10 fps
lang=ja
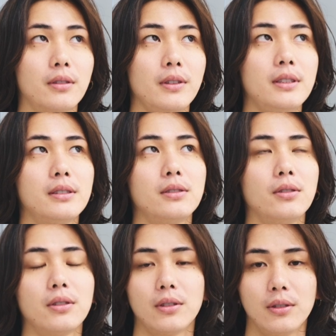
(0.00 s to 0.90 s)
必須
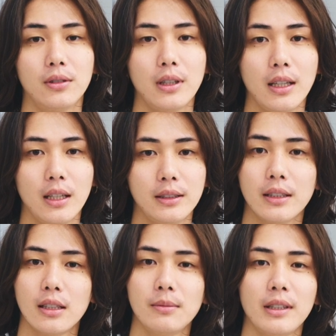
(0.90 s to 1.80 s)
東京、えー、
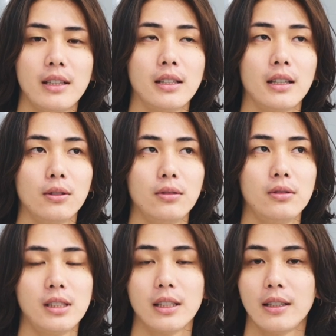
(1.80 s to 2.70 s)
ジェネラルマネージャーの
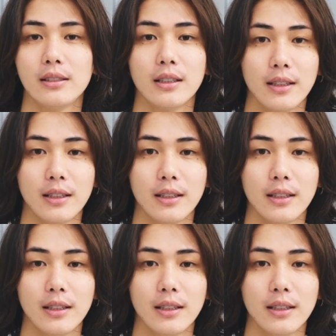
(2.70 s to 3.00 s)
内田圭介